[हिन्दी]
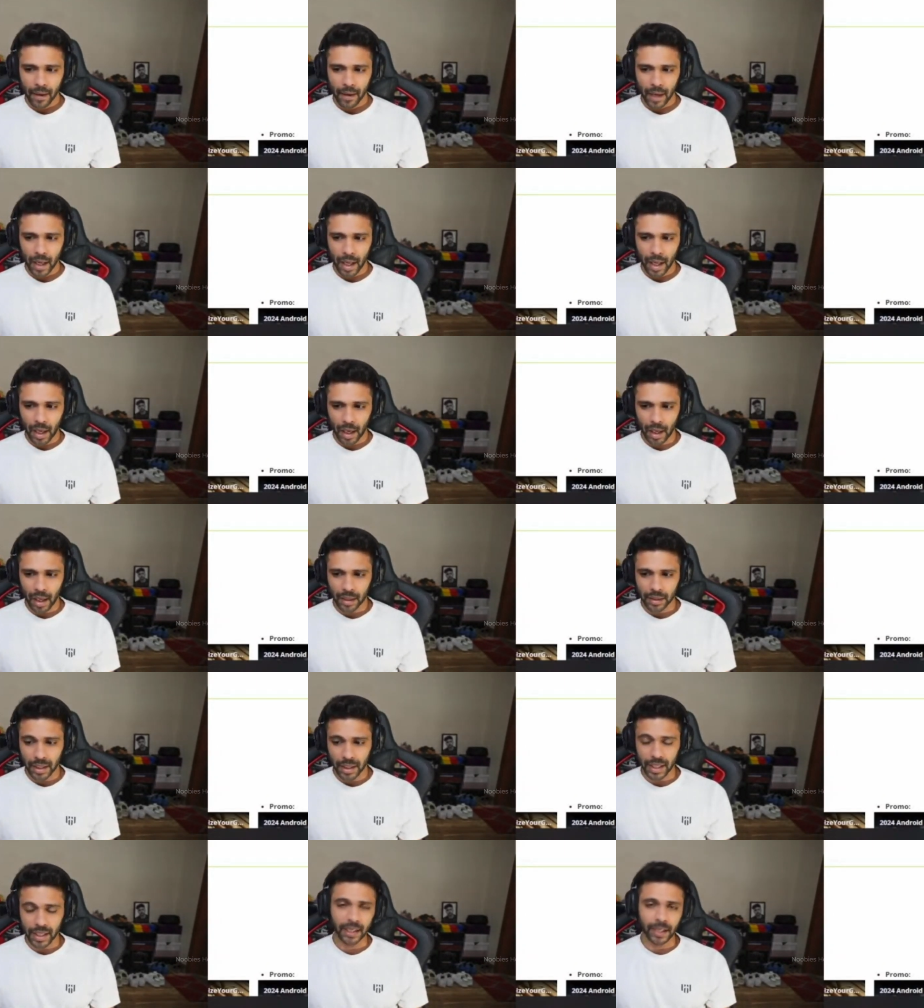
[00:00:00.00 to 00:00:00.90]
uh,
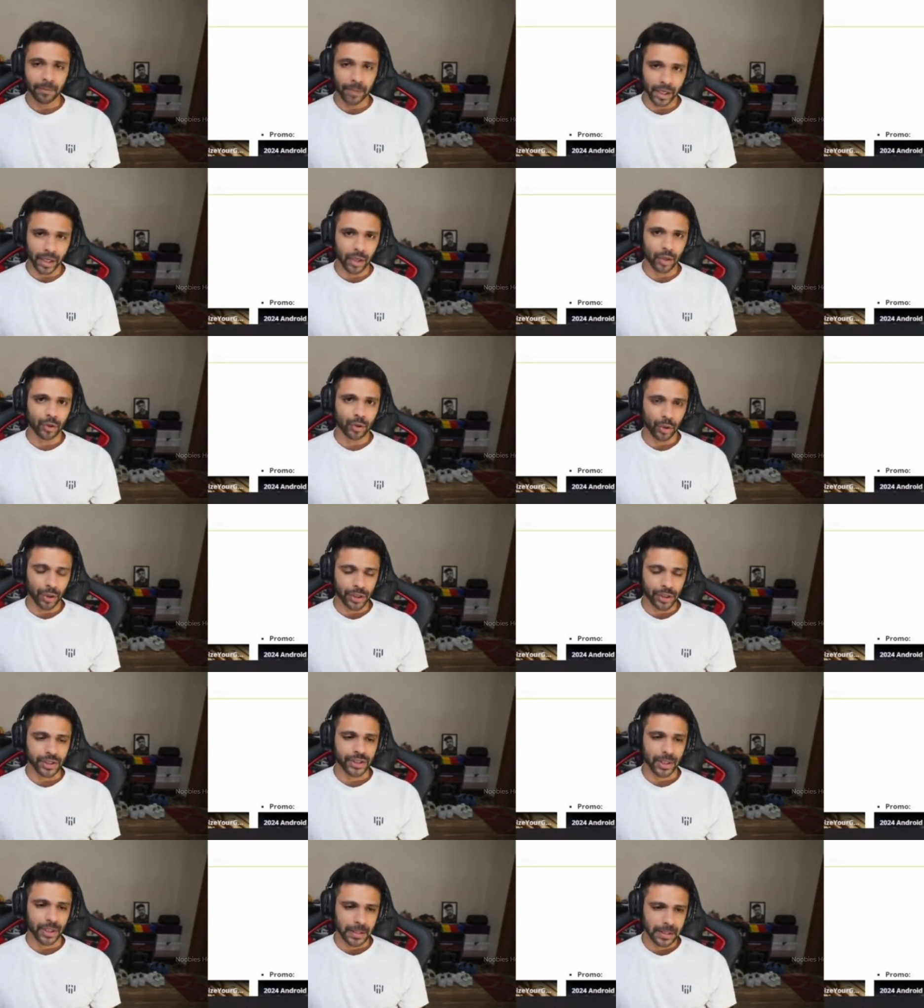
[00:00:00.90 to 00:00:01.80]
they can bring out good
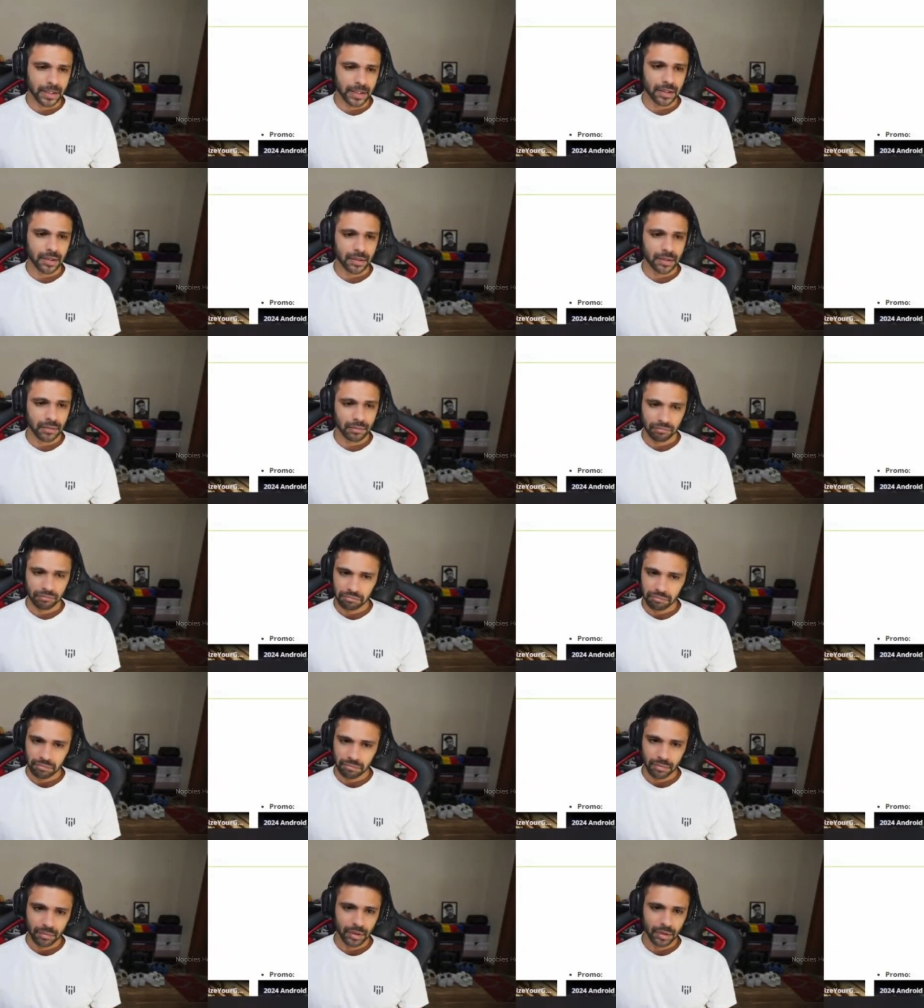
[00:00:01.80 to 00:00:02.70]
results.
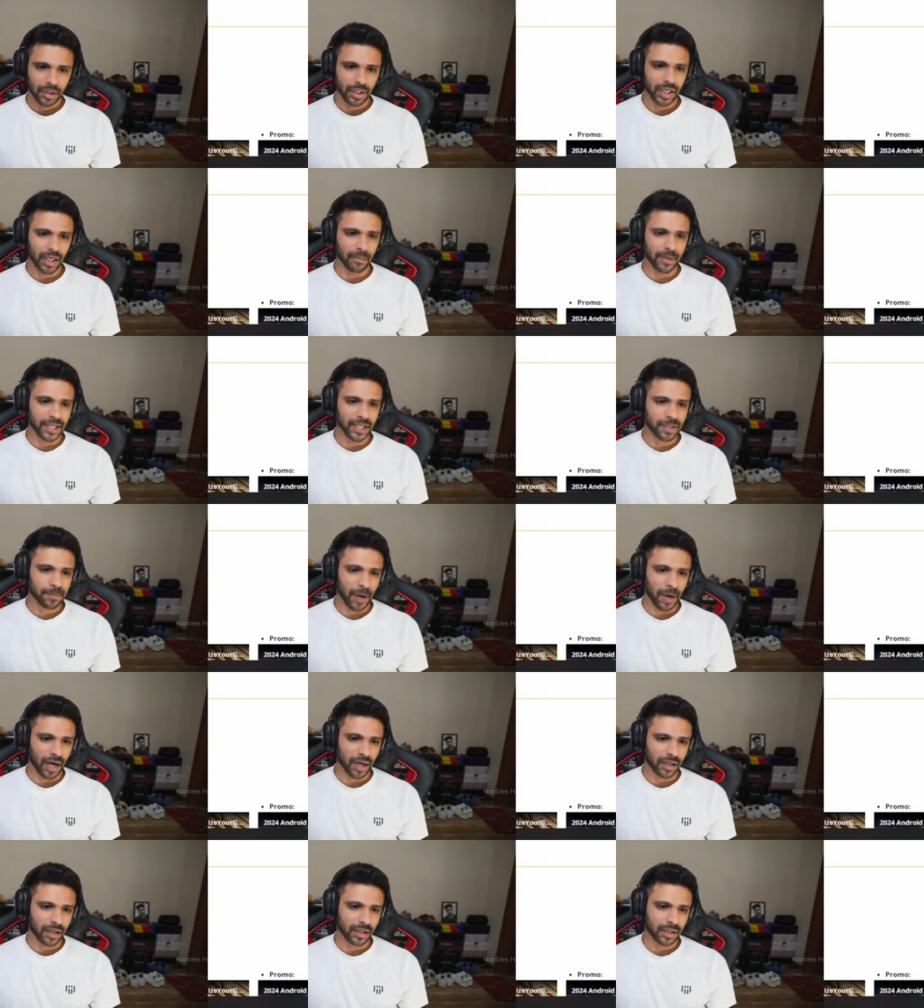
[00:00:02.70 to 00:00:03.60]
टीम X Park.